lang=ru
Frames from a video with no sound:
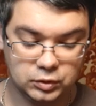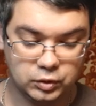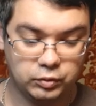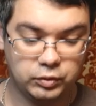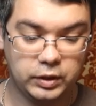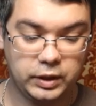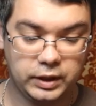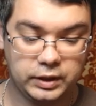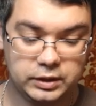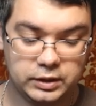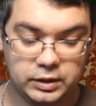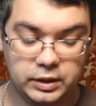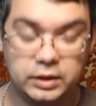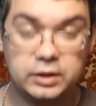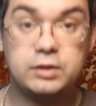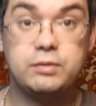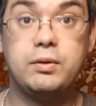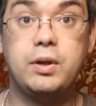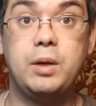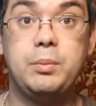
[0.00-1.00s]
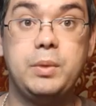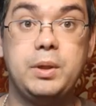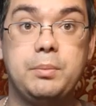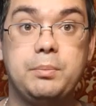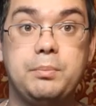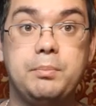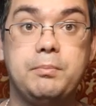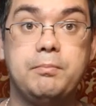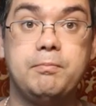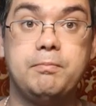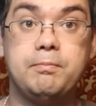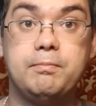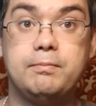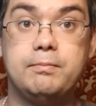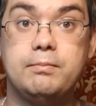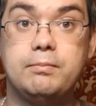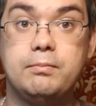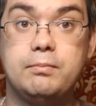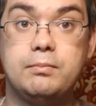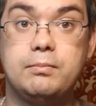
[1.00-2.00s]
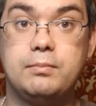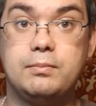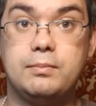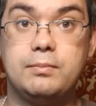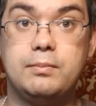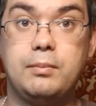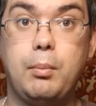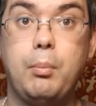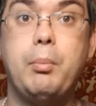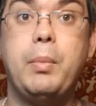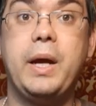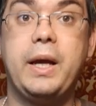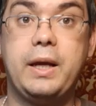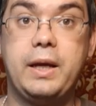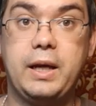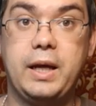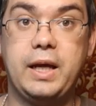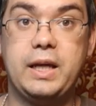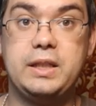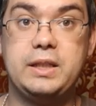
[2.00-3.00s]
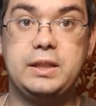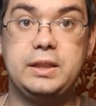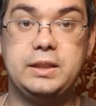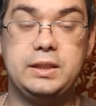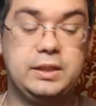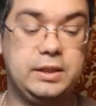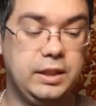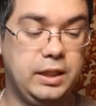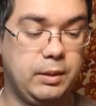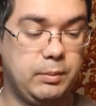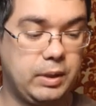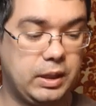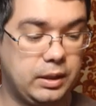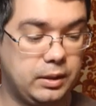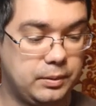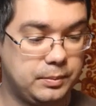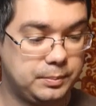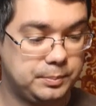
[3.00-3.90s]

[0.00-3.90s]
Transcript: у нас здесь с вами БК-система.